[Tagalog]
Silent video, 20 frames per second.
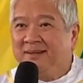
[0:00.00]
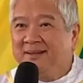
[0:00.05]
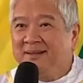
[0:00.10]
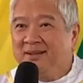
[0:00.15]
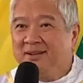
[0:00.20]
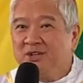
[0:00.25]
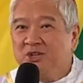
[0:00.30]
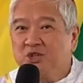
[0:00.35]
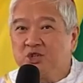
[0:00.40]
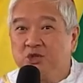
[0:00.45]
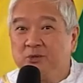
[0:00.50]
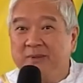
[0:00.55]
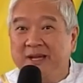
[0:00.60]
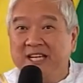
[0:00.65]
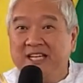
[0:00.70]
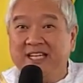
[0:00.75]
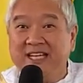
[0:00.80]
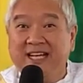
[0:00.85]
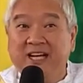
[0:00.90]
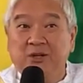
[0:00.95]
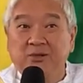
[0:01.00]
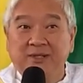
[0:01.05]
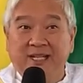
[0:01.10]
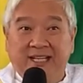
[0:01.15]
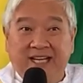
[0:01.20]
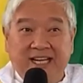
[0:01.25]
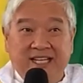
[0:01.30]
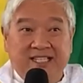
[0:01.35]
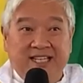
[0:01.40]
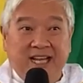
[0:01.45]
sumisingaw na
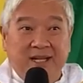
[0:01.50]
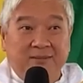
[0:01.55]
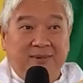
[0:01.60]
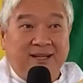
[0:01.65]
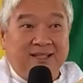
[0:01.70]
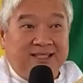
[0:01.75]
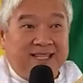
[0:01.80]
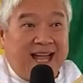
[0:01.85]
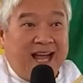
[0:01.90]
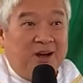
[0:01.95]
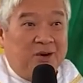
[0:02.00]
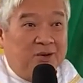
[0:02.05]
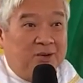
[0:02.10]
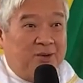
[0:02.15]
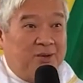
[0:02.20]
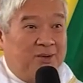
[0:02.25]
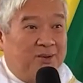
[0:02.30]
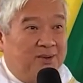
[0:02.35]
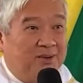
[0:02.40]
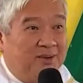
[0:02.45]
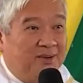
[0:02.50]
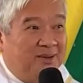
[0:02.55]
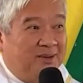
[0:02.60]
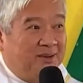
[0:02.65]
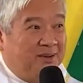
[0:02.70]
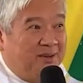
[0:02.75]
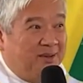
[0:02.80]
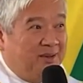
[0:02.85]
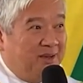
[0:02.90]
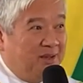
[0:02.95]
rin sa ibang tao
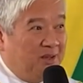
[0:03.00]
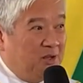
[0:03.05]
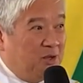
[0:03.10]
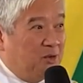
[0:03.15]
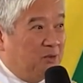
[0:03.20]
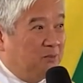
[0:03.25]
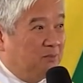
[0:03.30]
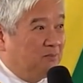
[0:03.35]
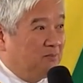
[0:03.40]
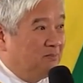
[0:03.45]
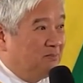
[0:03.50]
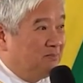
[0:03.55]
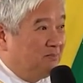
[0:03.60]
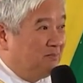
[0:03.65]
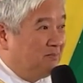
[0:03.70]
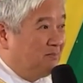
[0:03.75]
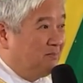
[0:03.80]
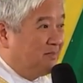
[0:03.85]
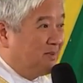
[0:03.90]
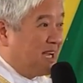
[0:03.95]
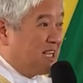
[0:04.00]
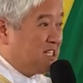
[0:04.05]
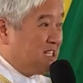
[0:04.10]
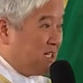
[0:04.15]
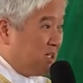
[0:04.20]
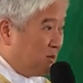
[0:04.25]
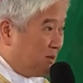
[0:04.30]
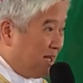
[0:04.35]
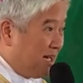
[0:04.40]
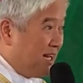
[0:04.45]
yung
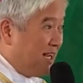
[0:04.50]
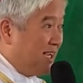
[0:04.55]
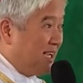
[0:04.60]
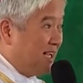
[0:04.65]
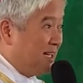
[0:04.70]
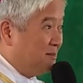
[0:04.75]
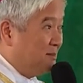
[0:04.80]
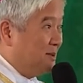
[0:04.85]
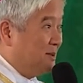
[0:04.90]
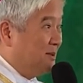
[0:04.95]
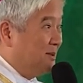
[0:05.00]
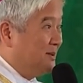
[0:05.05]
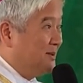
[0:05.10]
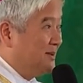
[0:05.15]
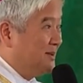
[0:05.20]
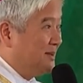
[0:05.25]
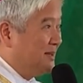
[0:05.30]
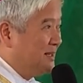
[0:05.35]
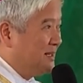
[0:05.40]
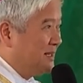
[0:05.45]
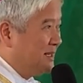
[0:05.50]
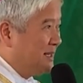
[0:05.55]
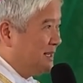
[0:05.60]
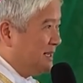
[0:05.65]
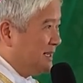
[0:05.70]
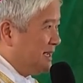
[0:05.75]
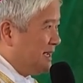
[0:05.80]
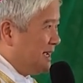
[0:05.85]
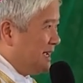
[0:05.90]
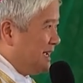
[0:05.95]
kasinungalingan mo.
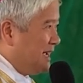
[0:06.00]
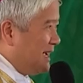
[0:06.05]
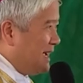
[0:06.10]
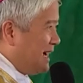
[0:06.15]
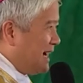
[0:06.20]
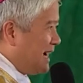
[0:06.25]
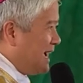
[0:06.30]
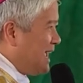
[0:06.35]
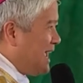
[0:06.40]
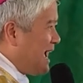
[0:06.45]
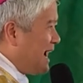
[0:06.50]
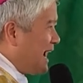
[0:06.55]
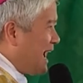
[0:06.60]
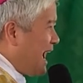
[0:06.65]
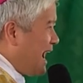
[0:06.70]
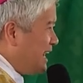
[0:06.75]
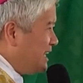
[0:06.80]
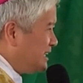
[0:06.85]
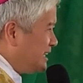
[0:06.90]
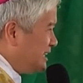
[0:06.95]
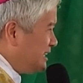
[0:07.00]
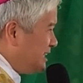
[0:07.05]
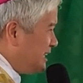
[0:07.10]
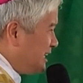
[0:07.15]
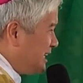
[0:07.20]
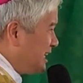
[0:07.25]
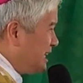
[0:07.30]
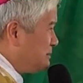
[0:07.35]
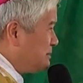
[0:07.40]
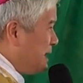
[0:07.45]
Kaya kahit hindi
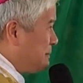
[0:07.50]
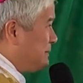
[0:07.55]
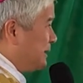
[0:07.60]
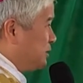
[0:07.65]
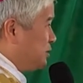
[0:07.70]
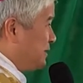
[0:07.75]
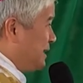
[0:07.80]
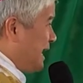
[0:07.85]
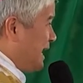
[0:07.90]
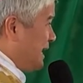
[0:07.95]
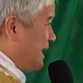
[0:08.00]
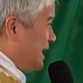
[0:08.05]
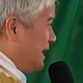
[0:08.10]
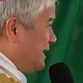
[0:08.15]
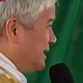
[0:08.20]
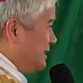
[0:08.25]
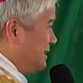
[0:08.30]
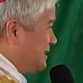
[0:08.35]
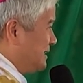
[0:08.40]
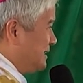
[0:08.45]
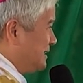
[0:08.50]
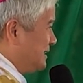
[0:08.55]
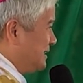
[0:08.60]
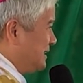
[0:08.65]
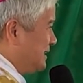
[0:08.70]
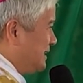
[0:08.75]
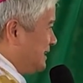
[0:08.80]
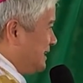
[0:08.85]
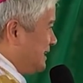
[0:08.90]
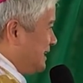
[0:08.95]
nila mapatunayan,
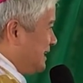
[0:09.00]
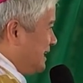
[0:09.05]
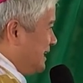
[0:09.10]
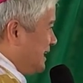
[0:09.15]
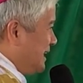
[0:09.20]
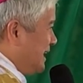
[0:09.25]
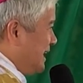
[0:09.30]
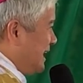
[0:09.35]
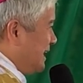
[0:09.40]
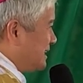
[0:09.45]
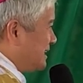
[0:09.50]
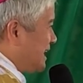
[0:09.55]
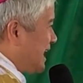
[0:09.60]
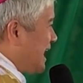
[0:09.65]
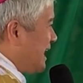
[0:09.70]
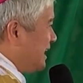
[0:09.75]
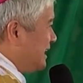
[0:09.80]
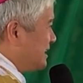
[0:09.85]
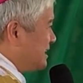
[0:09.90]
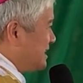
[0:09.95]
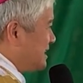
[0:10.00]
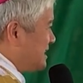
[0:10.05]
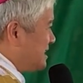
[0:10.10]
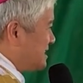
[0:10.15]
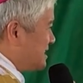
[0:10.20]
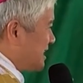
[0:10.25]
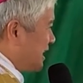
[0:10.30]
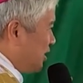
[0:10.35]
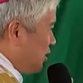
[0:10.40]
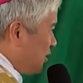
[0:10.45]
at kahit
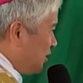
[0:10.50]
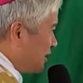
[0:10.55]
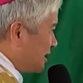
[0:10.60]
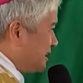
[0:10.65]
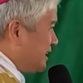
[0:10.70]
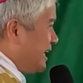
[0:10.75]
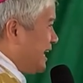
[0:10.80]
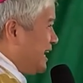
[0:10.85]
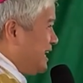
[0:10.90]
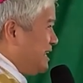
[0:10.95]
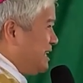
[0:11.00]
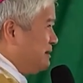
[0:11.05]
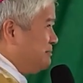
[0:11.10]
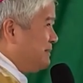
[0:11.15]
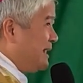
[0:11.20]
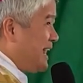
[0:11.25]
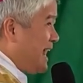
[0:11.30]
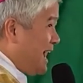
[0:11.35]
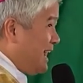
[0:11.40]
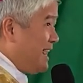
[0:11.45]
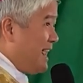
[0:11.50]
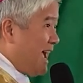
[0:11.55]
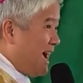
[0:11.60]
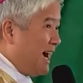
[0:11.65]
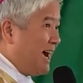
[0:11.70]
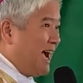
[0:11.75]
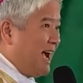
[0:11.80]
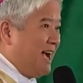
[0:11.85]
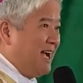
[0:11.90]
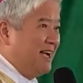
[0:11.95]
sa korte ay malaya ka,